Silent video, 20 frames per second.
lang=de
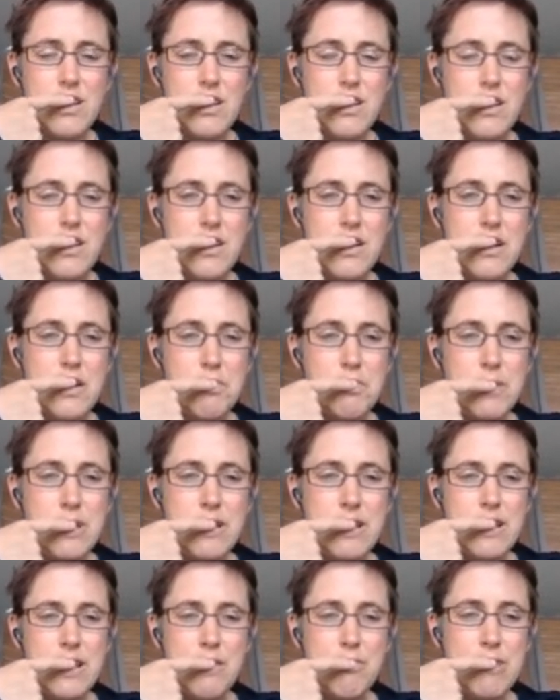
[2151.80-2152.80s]
Ähm,
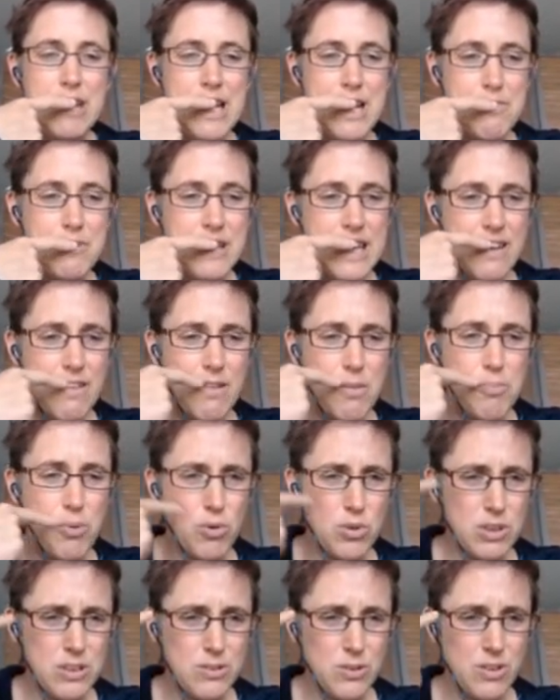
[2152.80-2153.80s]
Im Leben
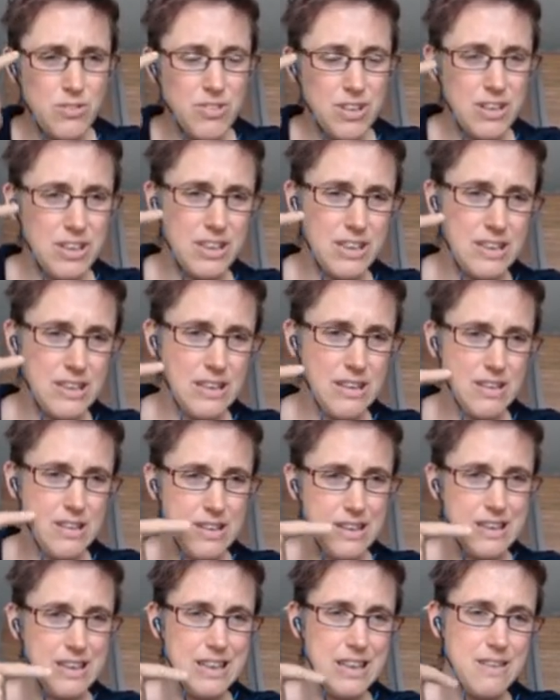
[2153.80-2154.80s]
1.0 war ich
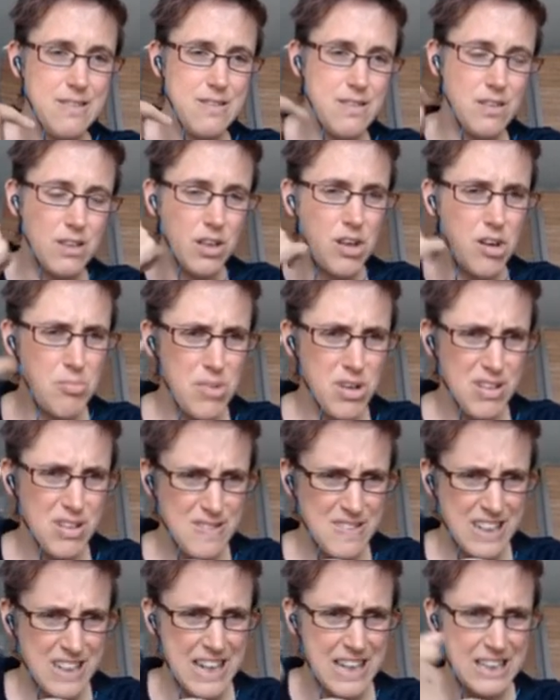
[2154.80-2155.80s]
in Scrum
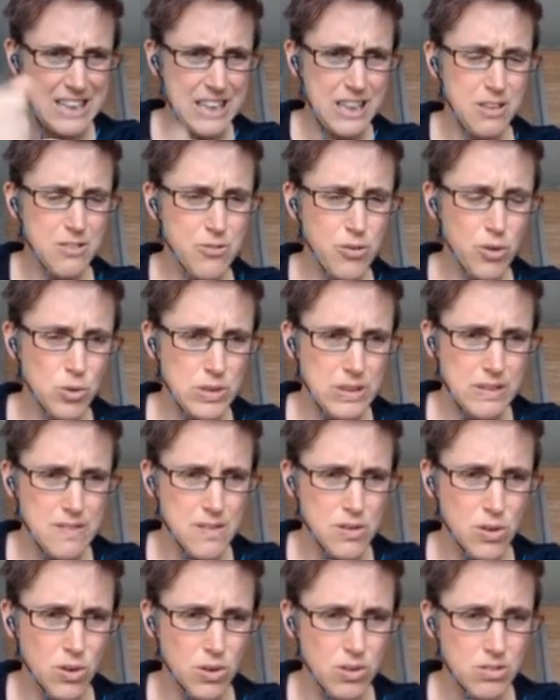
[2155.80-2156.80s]
Master ähnlichen
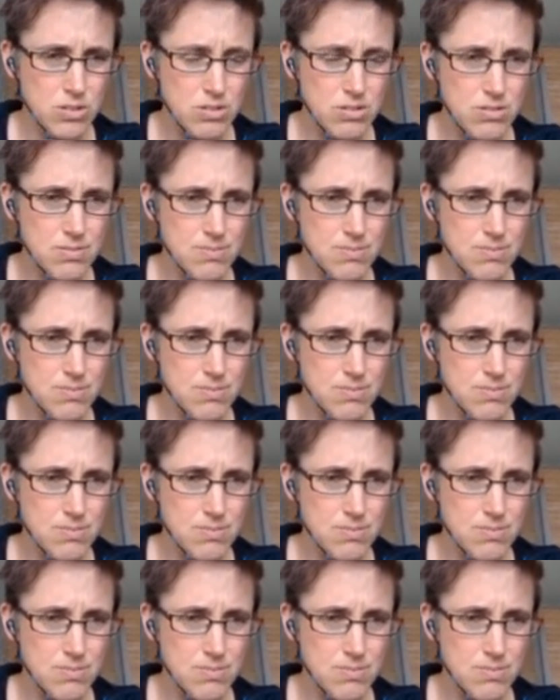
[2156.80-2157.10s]
Funktionen